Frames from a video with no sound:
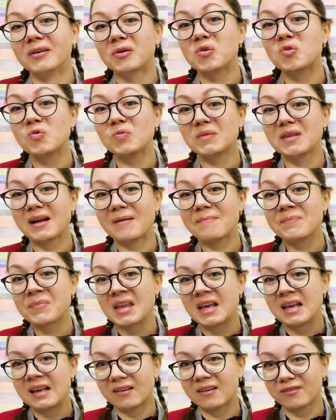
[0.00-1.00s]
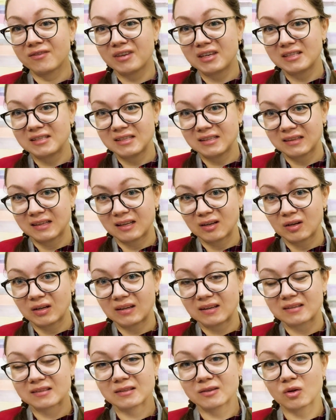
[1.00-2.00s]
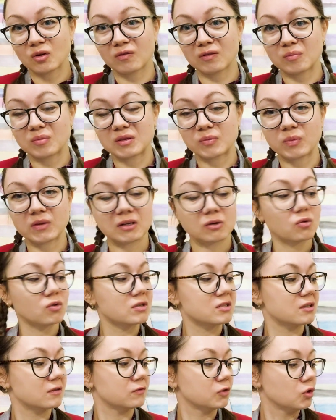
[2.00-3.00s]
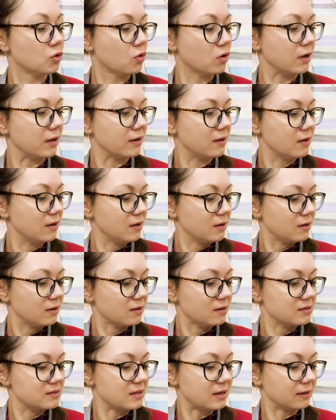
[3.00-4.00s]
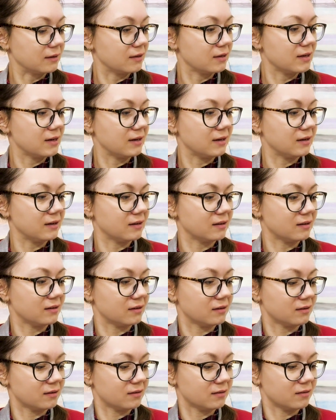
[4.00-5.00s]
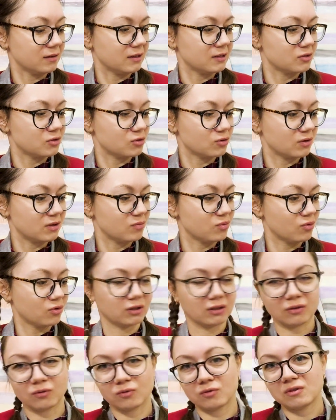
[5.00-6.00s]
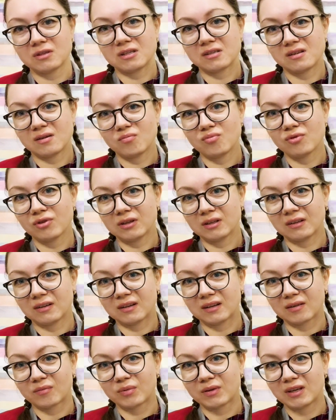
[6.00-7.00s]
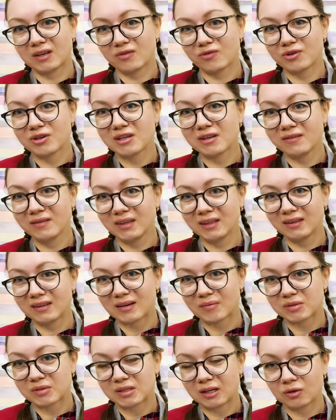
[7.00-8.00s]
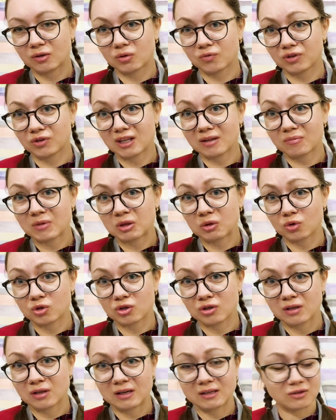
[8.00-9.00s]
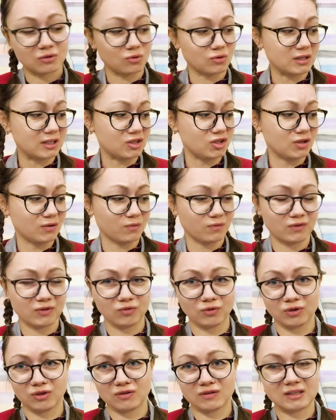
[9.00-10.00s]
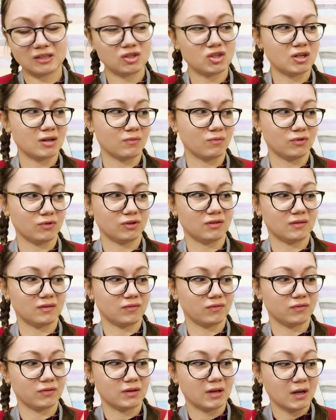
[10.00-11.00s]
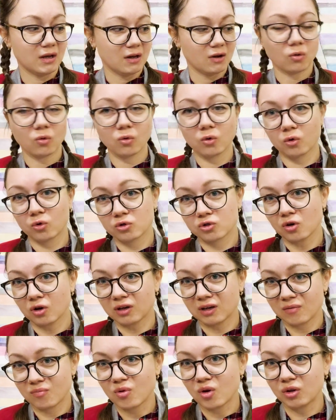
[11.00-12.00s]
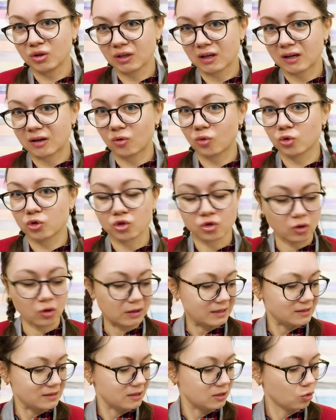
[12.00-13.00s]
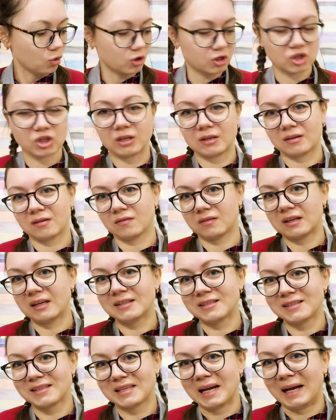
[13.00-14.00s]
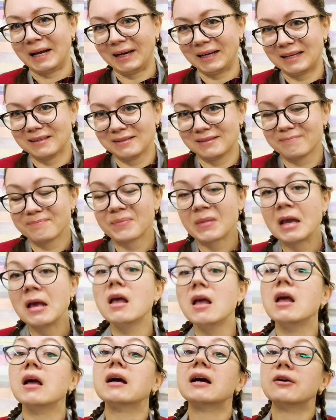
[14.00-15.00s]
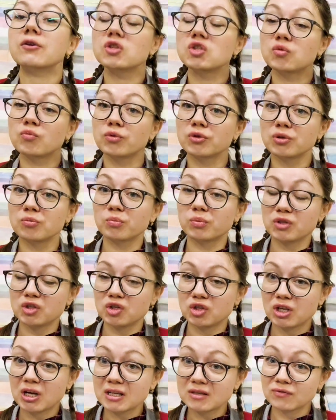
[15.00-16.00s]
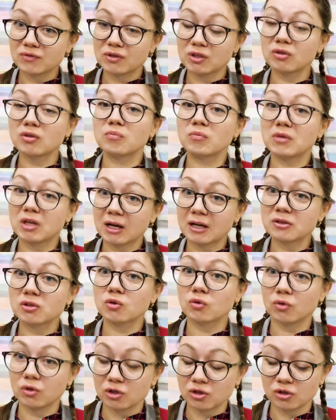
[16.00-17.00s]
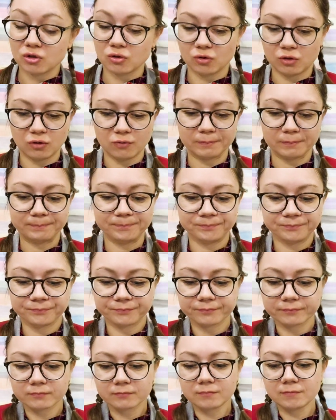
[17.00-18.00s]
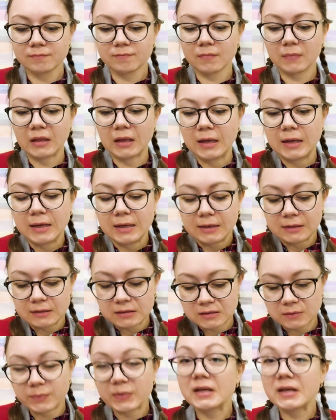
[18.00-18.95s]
умно, в единое слово, без переносов, но э, закрыли э, лицо ребенка. Вот здесь ребенок, как бы его не видно абсолютно. Вот это мне тоже не нравится. Ну зачем вы, вот зачем? Вот кусок ребенка ушел, одни ножки остались. Короче, будем почитать вот эту американскую историю. Теперь